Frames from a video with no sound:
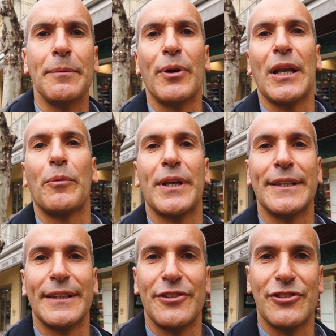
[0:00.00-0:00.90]
Quindi poi
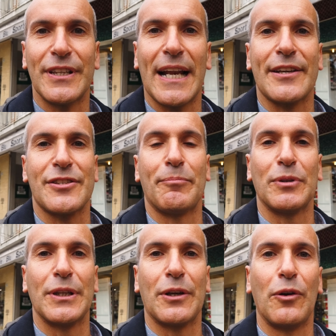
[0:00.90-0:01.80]
l'acquirente deciderà se
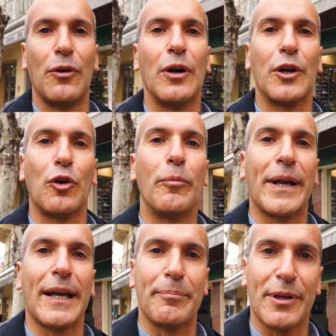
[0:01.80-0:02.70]
poterlo
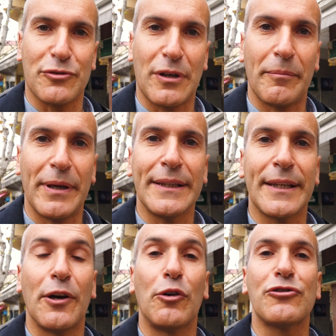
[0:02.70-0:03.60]
recuperare
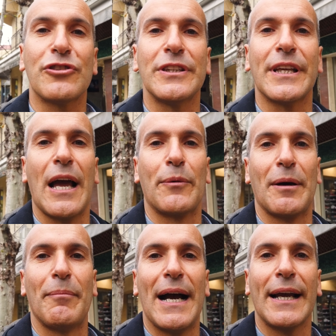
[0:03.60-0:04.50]
personalmente o cedere a
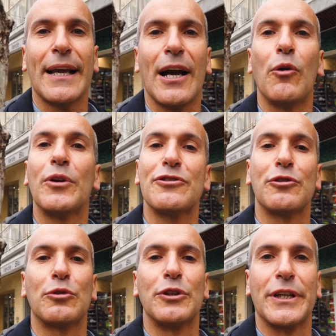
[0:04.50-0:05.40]
una banca o un
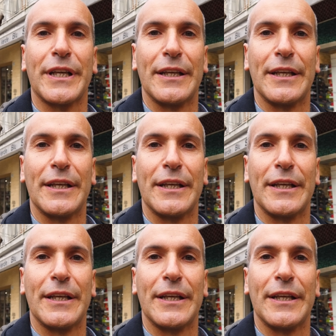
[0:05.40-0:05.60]
istituto di